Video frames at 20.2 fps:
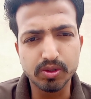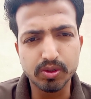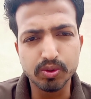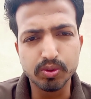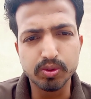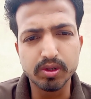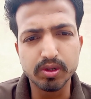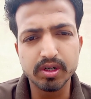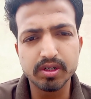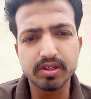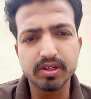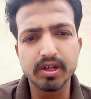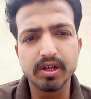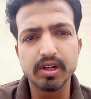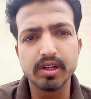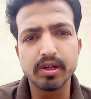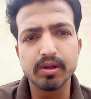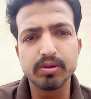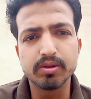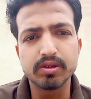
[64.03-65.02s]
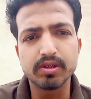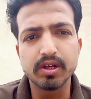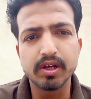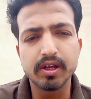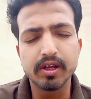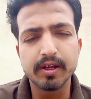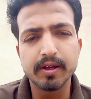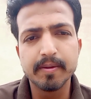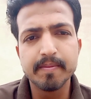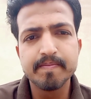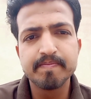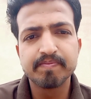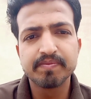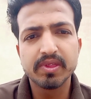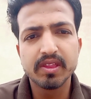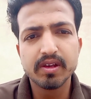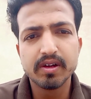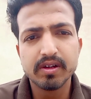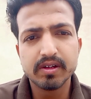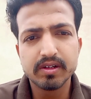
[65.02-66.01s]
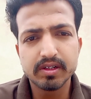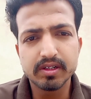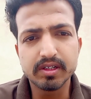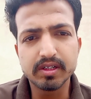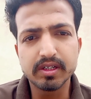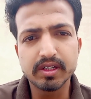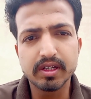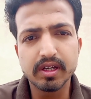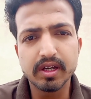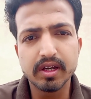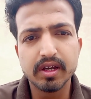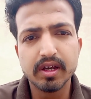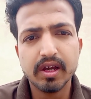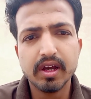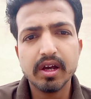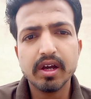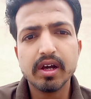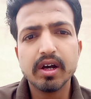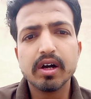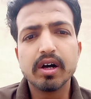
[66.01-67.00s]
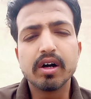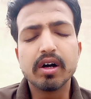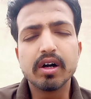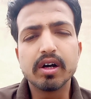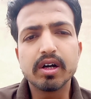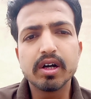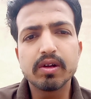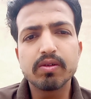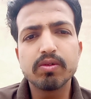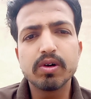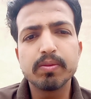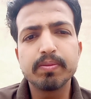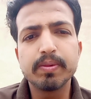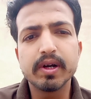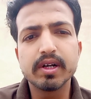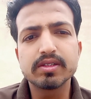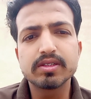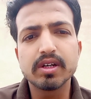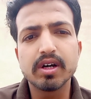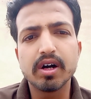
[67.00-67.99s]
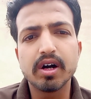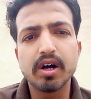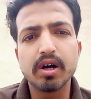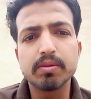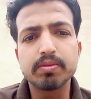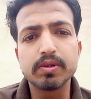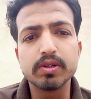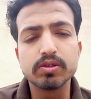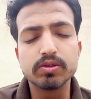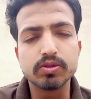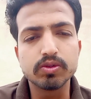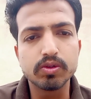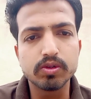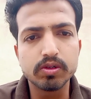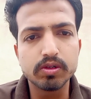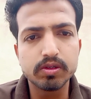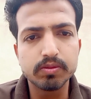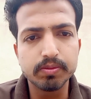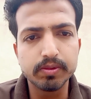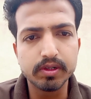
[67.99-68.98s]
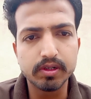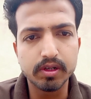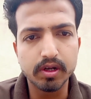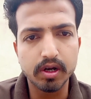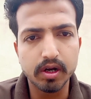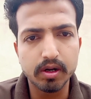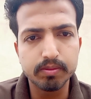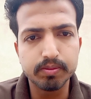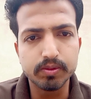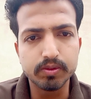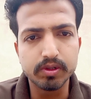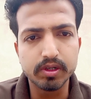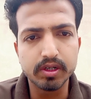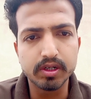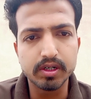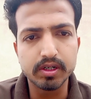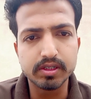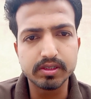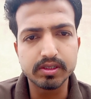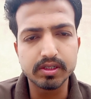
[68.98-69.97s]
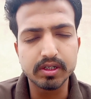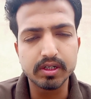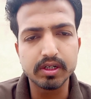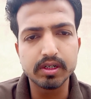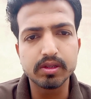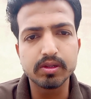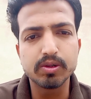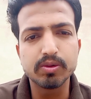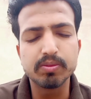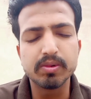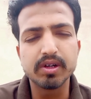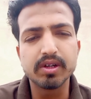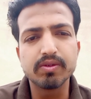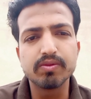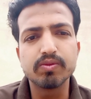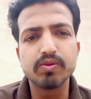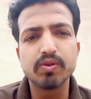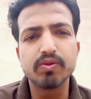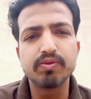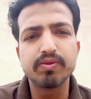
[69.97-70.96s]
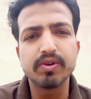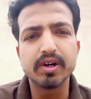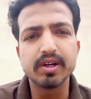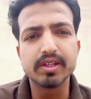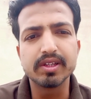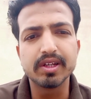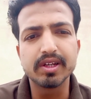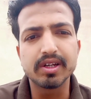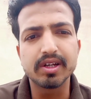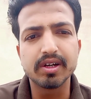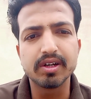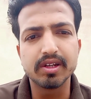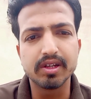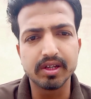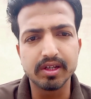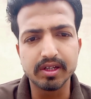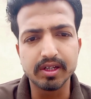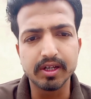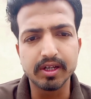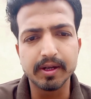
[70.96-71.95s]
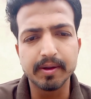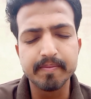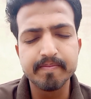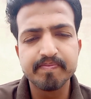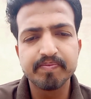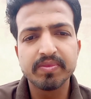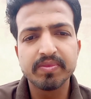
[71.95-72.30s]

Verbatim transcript: ज़रूरत के लिए होता है ठीक है अगर वो पैसा आपकी ज़रूरत भी ना पूरी कर सके तो भाई वो फ़ायदे का नहीं